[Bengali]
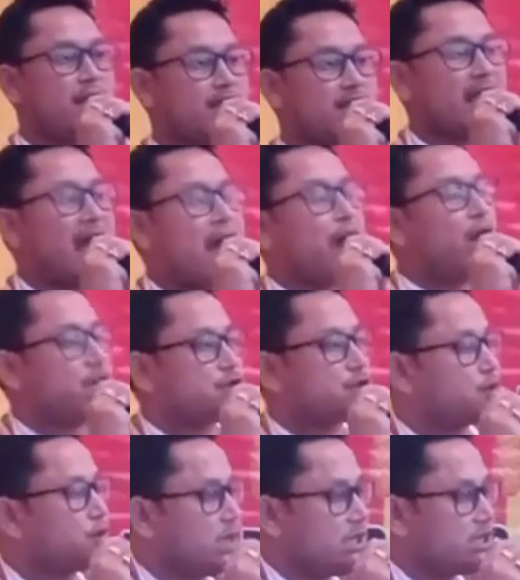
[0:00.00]
একটা আওয়াজ
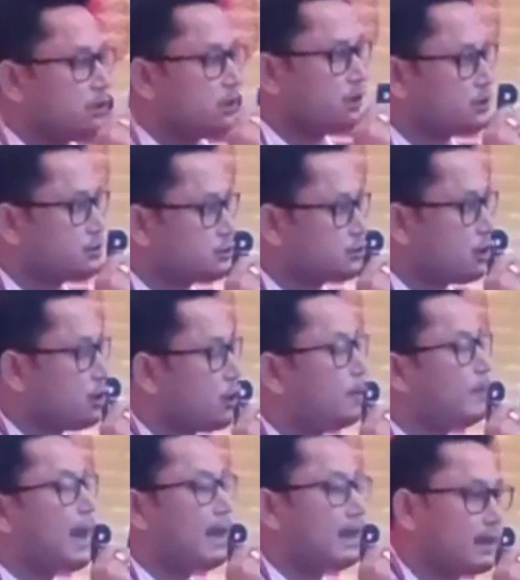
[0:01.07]
তুলেছিল চলো
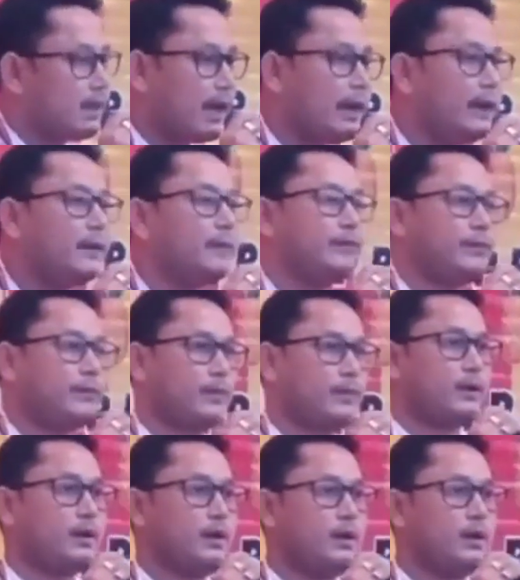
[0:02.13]
পাল্টাই
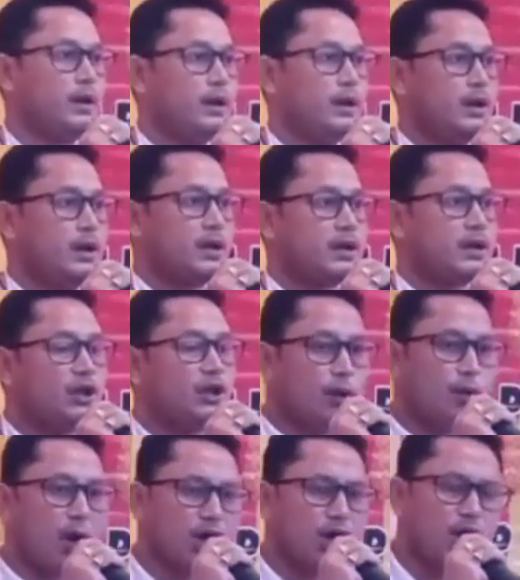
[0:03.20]
কিন্তু
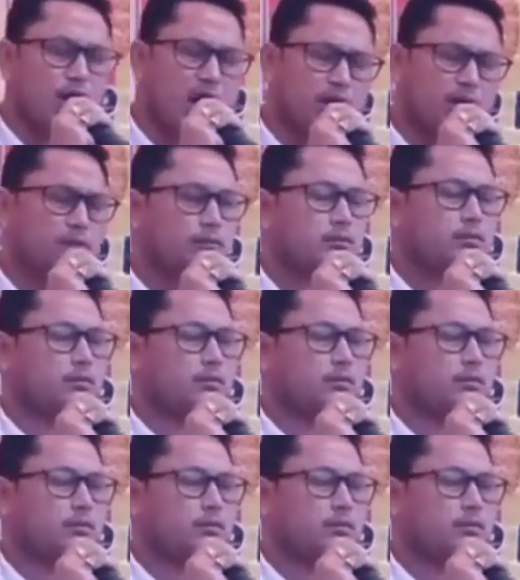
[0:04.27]
বন্ধুগণ